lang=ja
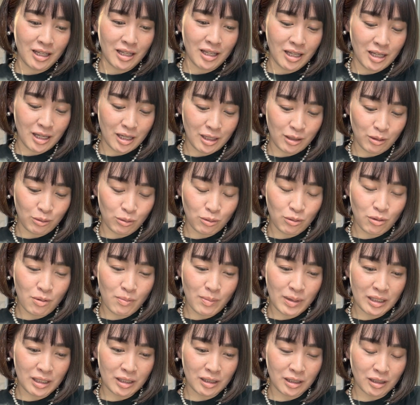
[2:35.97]
えーとどこ
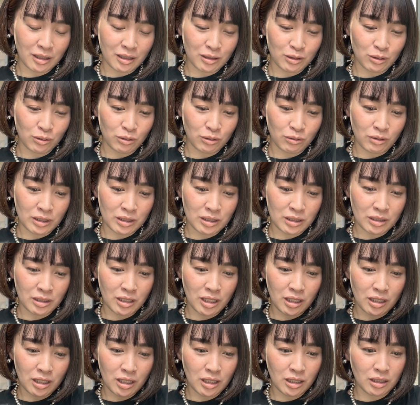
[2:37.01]
まで行ったかちょっと忘
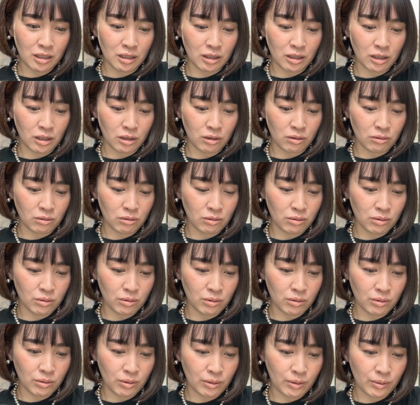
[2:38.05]
れたんだけど
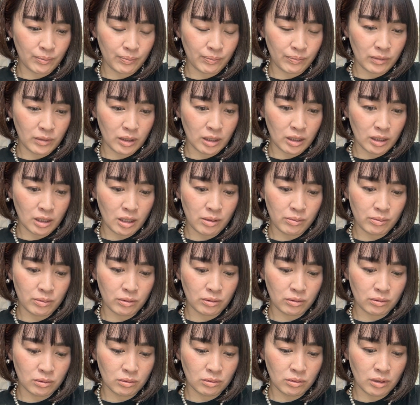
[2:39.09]
多分
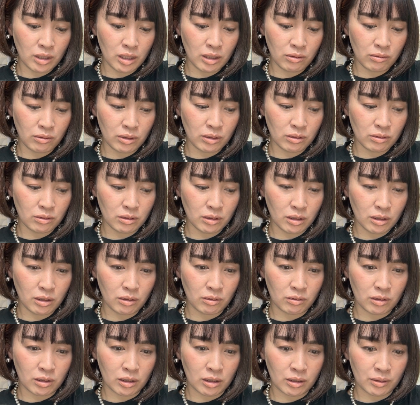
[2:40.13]
この辺は言ったよ
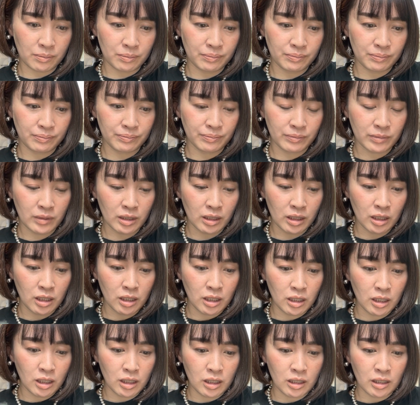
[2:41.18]
な
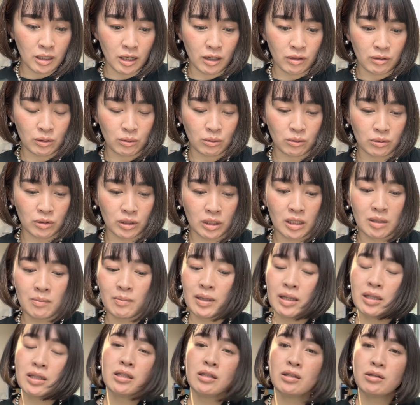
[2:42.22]
なのでこの「鬼滅
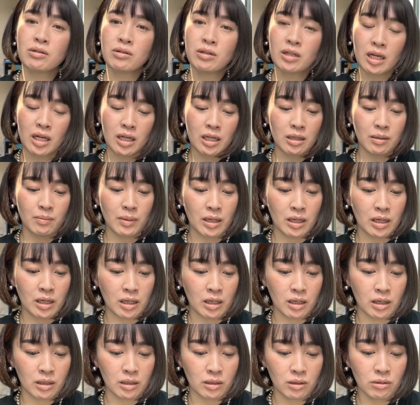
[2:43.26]
の
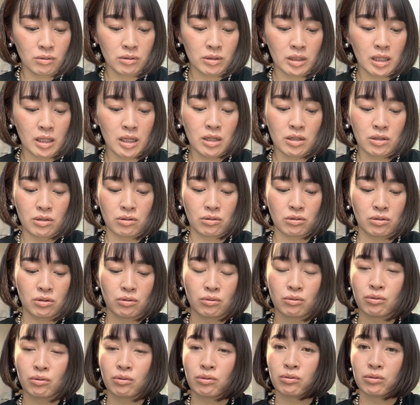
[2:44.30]
刃」の全集中
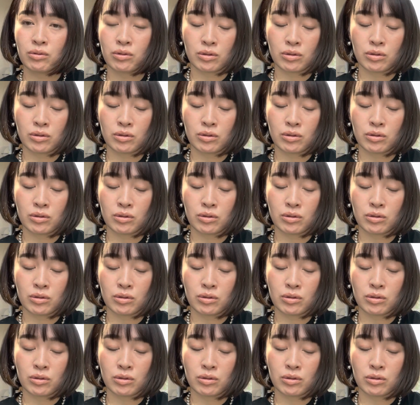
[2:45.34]
を